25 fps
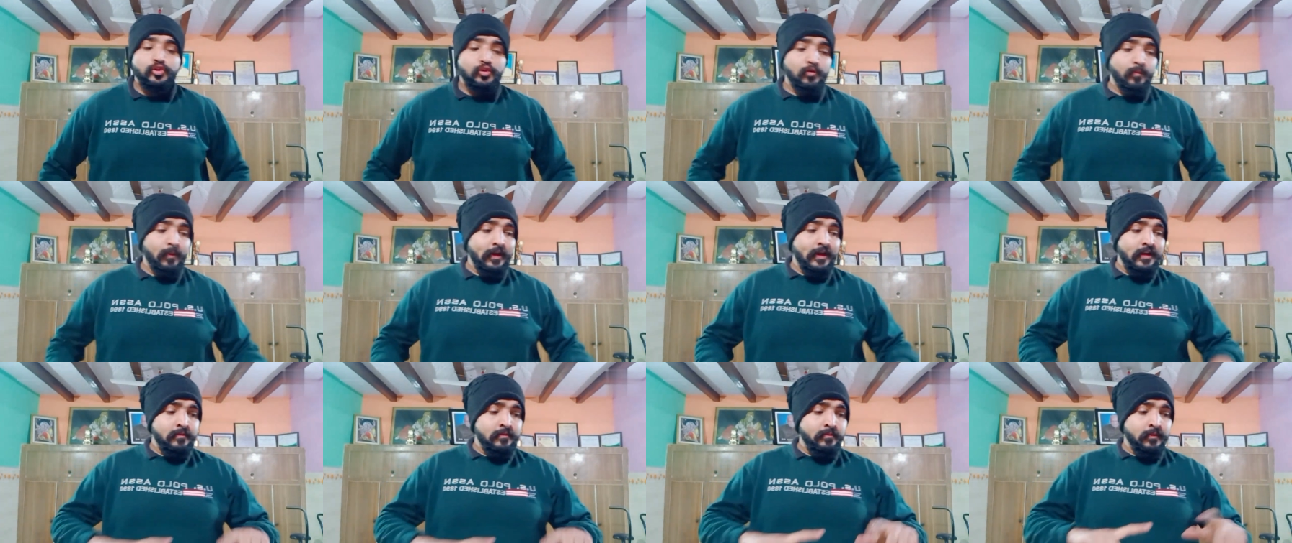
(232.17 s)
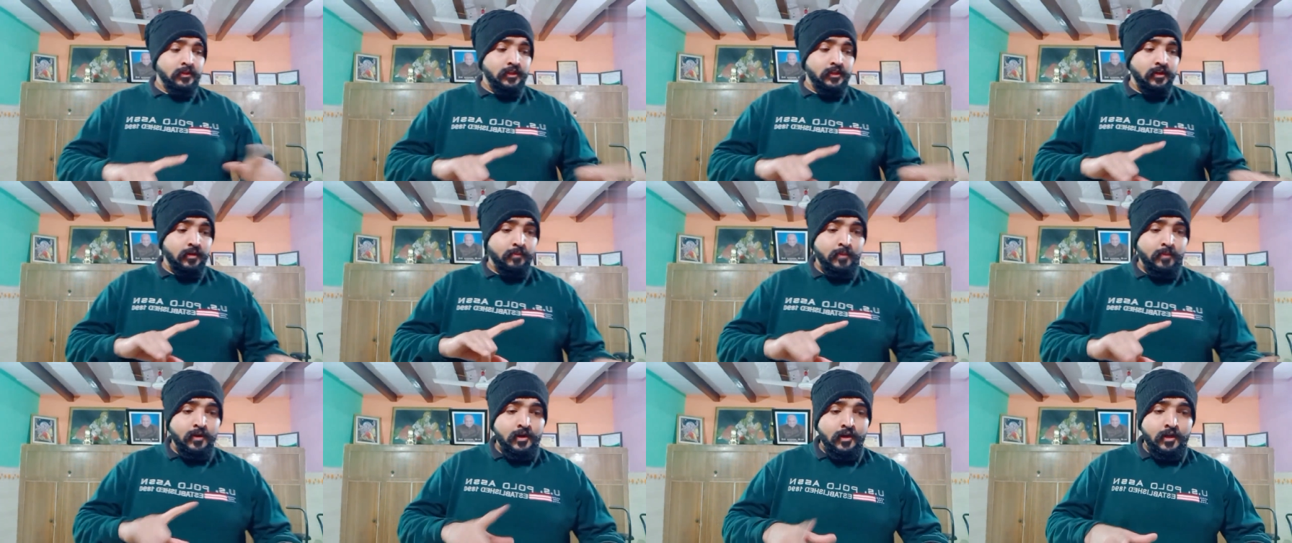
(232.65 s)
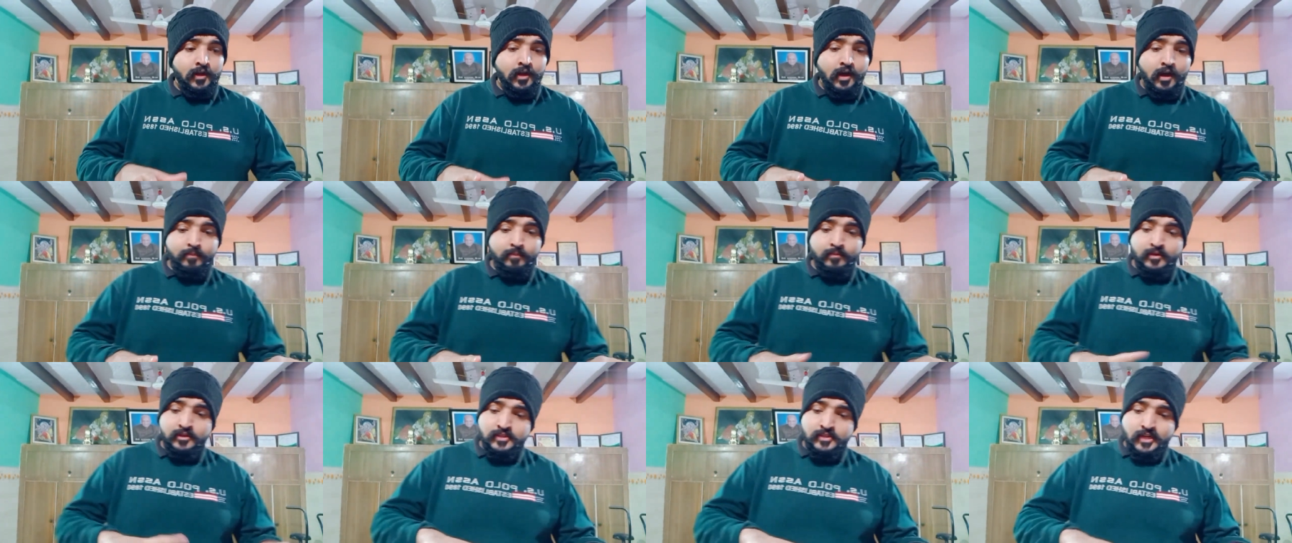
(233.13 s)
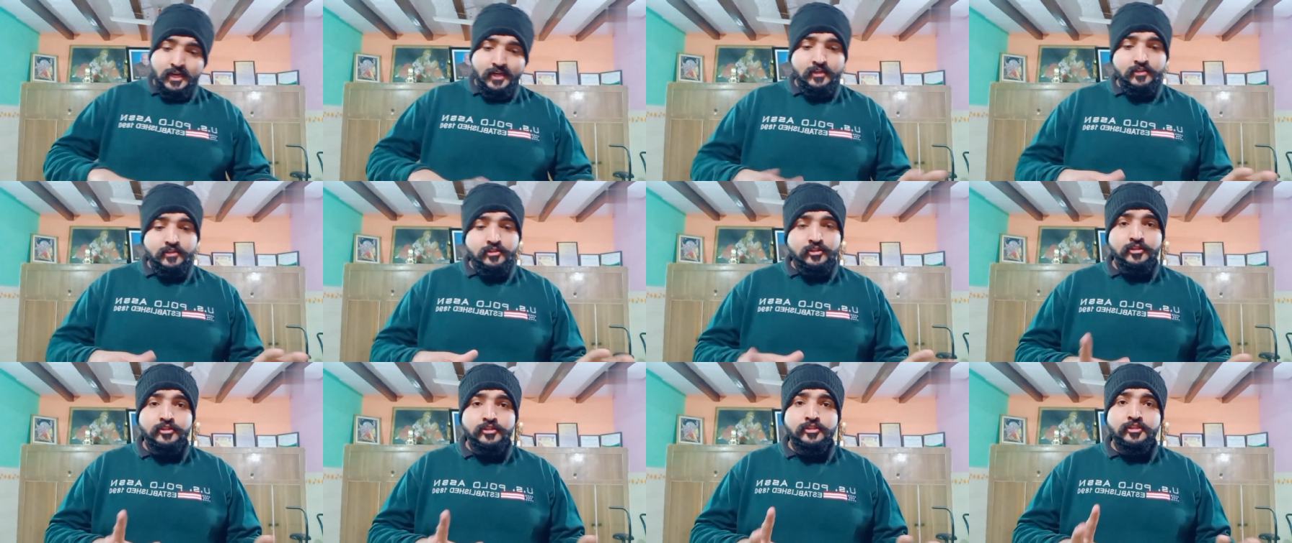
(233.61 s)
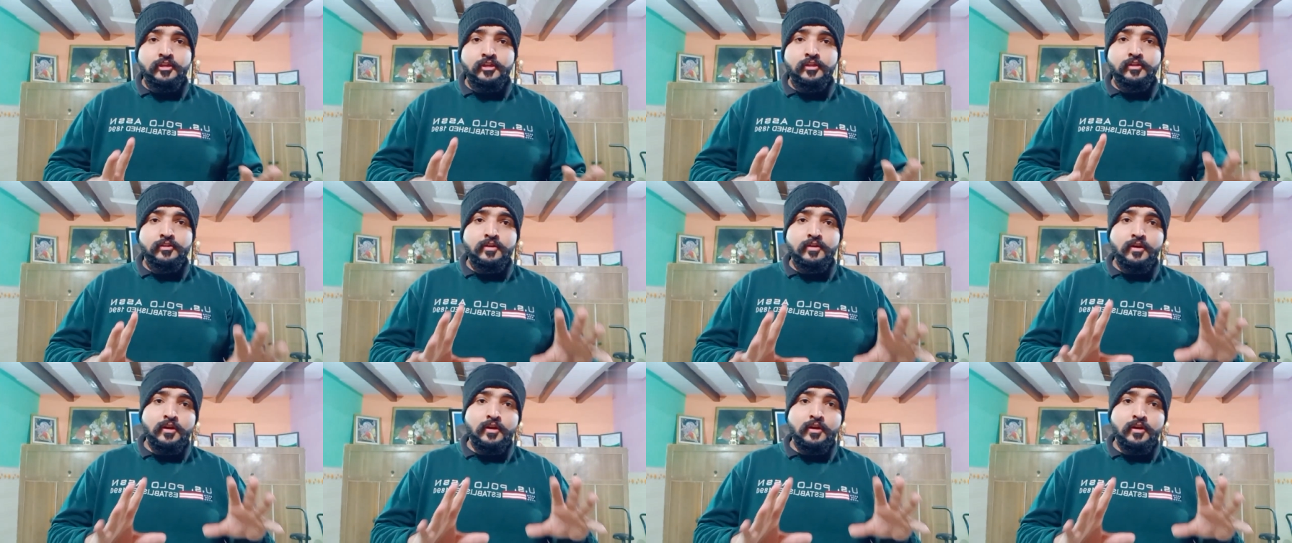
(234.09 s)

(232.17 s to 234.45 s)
तो भाई मतलब मैंने हमने सारी चीज़